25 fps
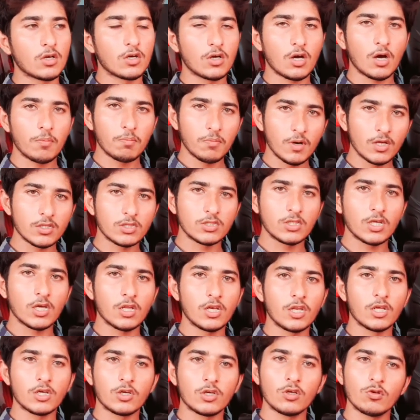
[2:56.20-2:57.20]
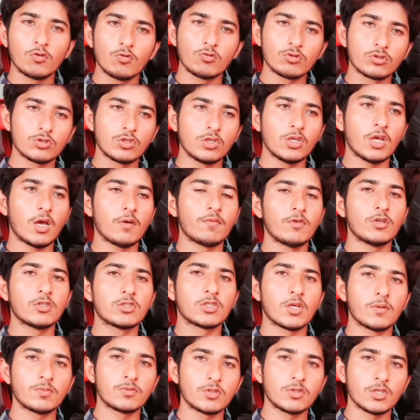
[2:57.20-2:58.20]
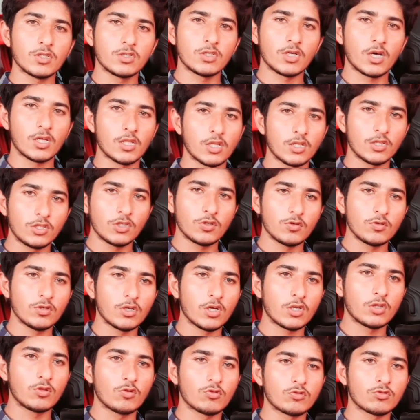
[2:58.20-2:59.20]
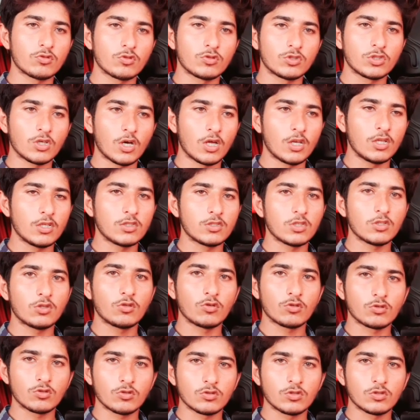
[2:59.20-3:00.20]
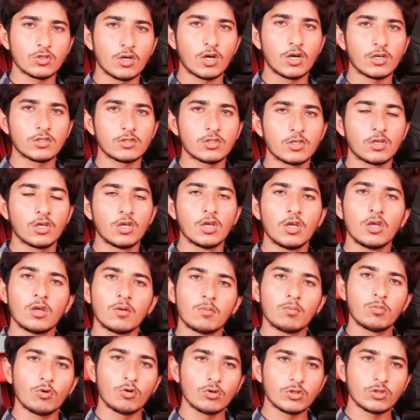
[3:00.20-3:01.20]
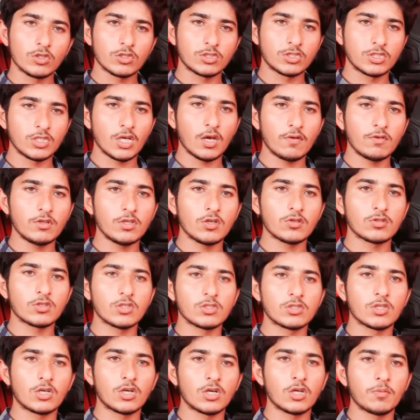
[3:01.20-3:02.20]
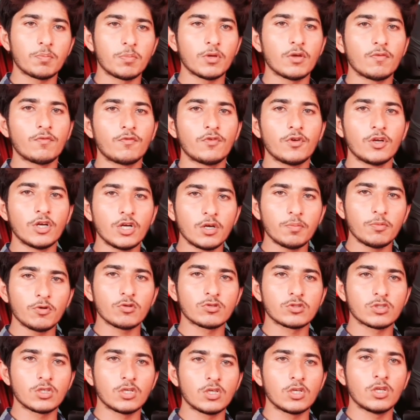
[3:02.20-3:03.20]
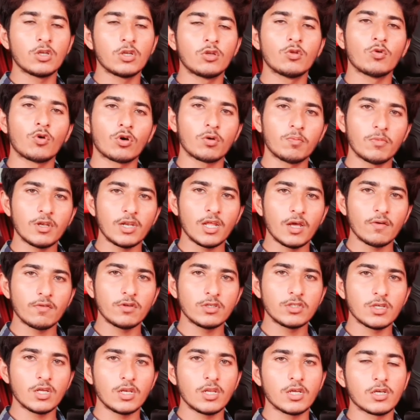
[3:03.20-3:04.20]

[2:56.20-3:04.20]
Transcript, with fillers: कम आती है लेकिन उसकी एवरेज सबसे ज़्यादा दी हुई है 240 से 260 से बहुत अच्छी एवरेज है उसकी सड़क पे फील्ड पे उसकी नॉर्मल एवरेज है